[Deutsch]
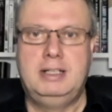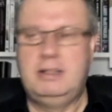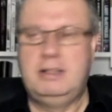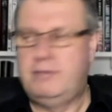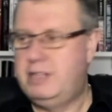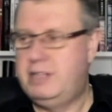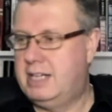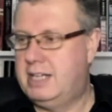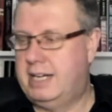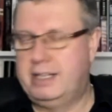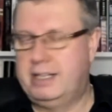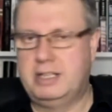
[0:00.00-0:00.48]

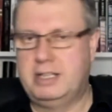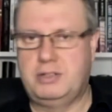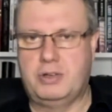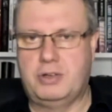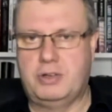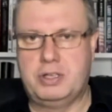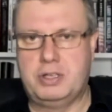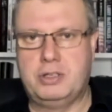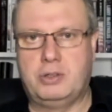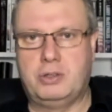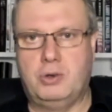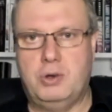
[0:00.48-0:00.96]
wieder einer
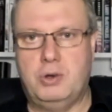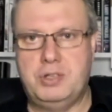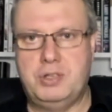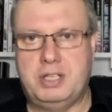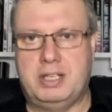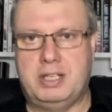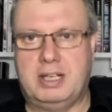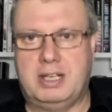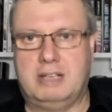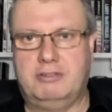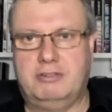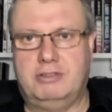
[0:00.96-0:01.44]
solchen Größe
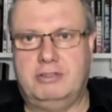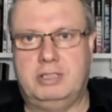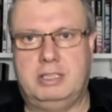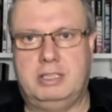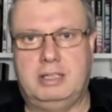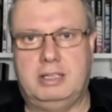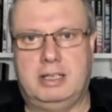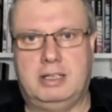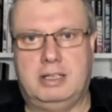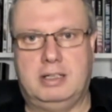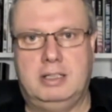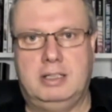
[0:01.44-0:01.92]
da von
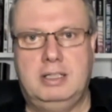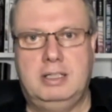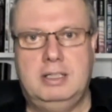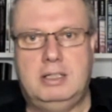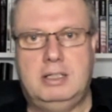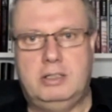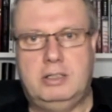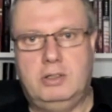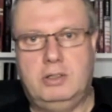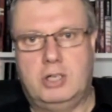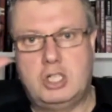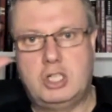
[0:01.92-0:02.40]
der
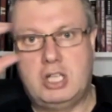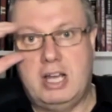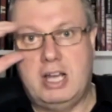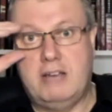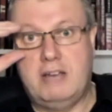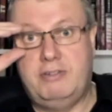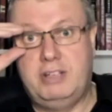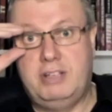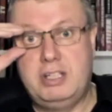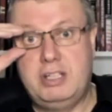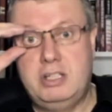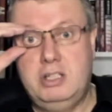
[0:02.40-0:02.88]

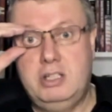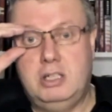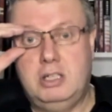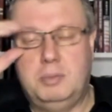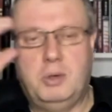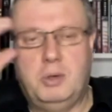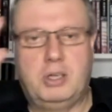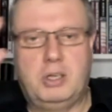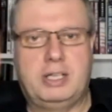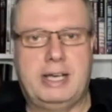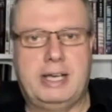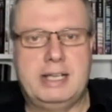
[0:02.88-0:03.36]
Nordschleife des
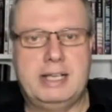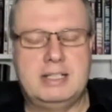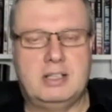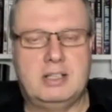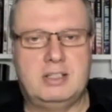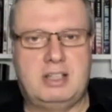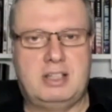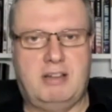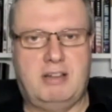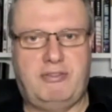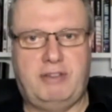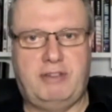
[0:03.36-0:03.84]
Nürburgrings
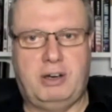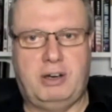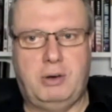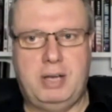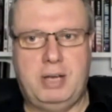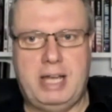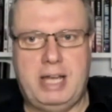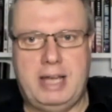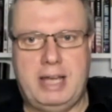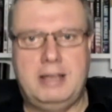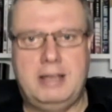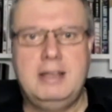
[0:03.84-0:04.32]
aus der
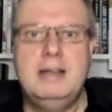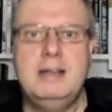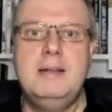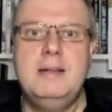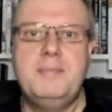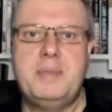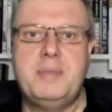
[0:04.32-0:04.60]
VLN.